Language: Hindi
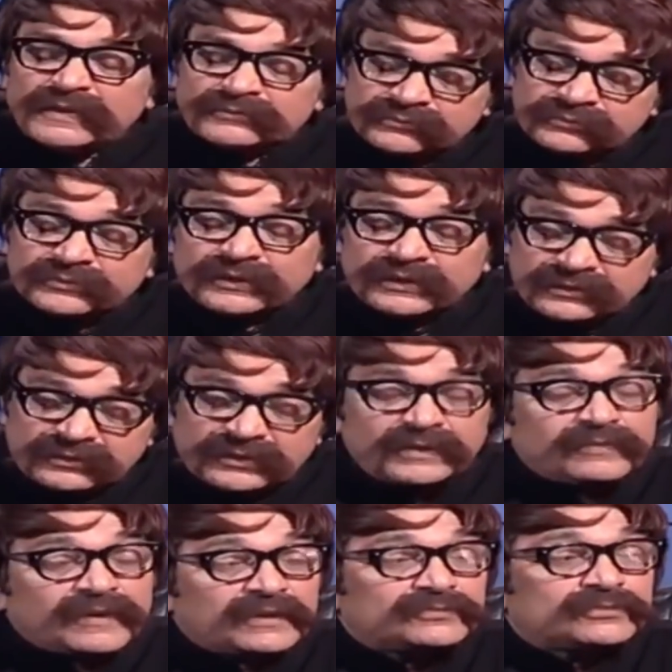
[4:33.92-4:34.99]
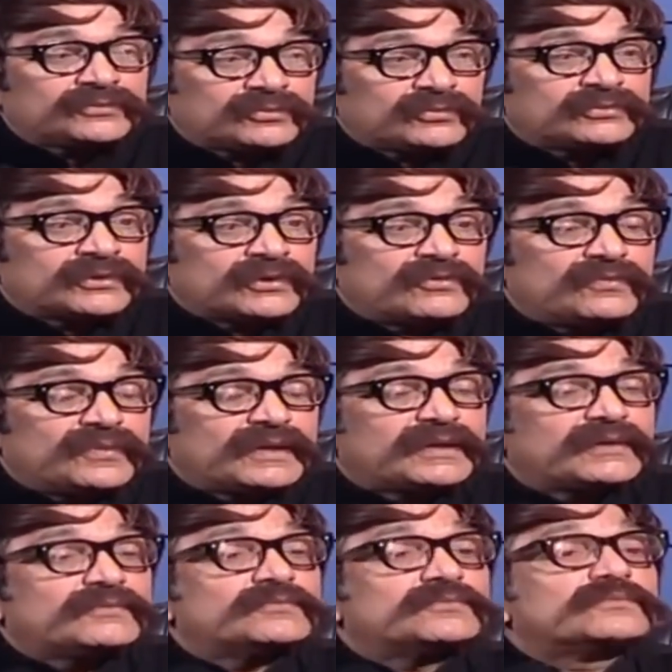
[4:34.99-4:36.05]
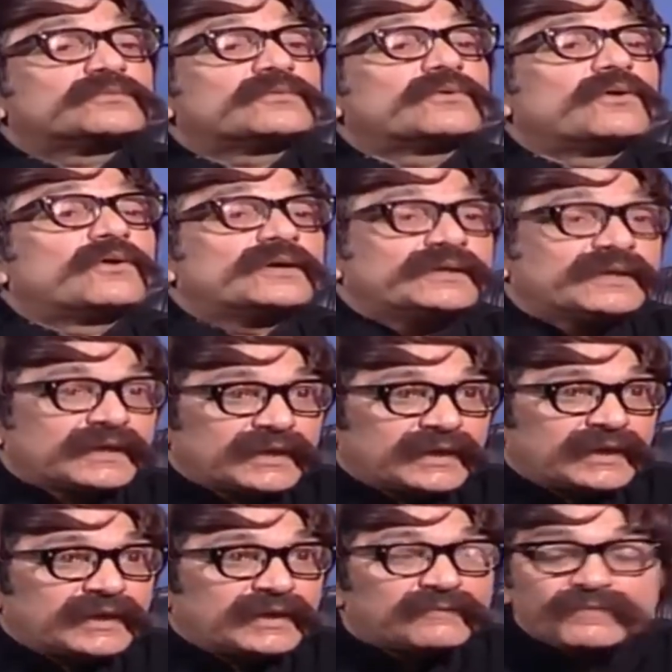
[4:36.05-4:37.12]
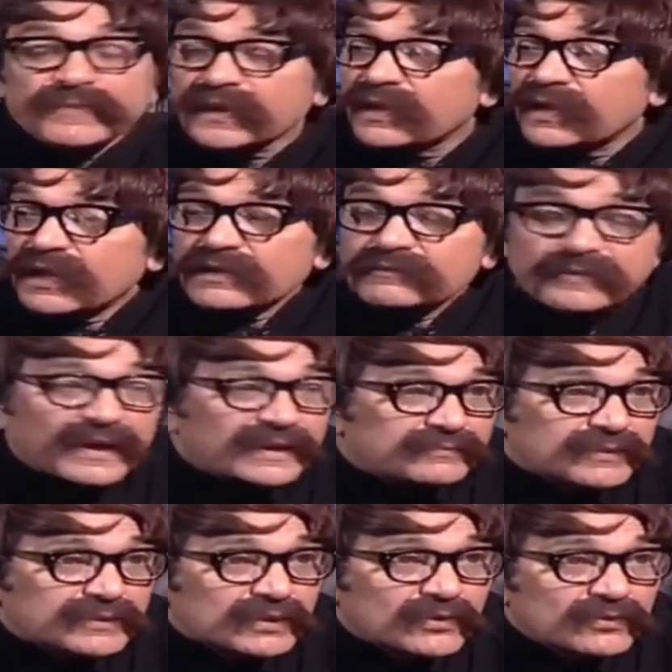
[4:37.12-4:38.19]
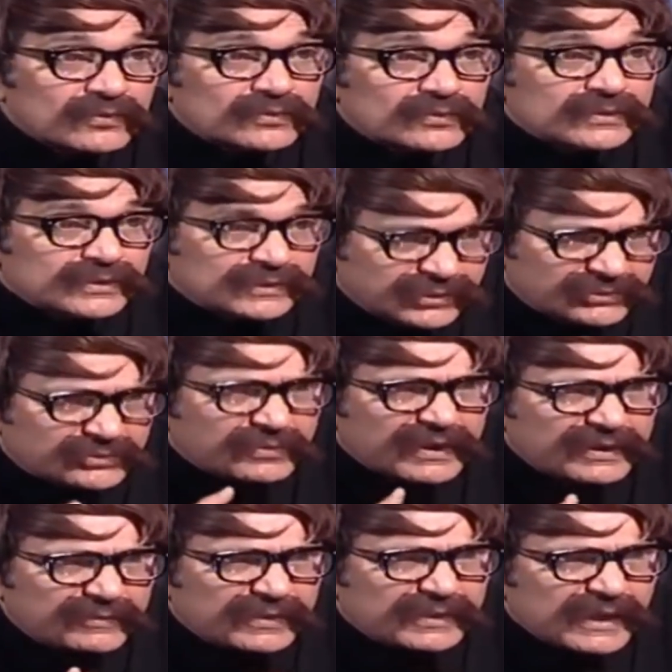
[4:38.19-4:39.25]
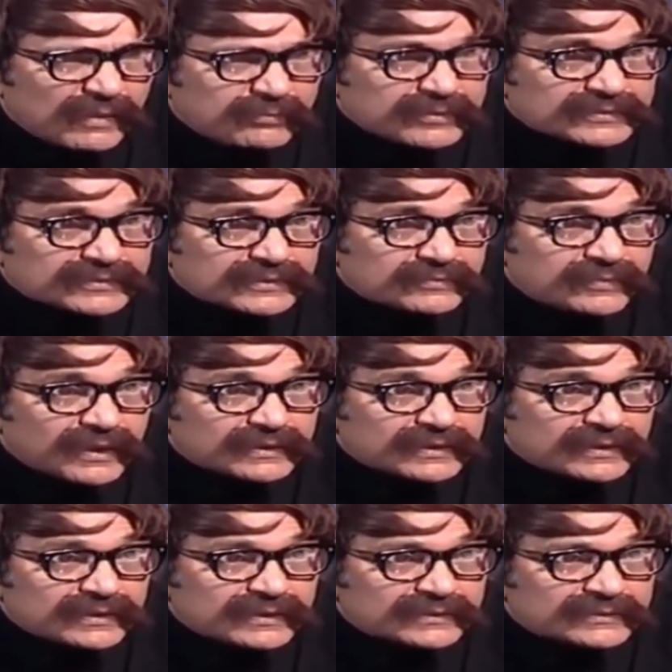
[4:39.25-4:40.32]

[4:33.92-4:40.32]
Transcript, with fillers: मैं यही बात तो सोच रहा हूँ मैं कि कौन ये करेगा एक बात बताओ ये तुम्हारी मेरी आपस की बात है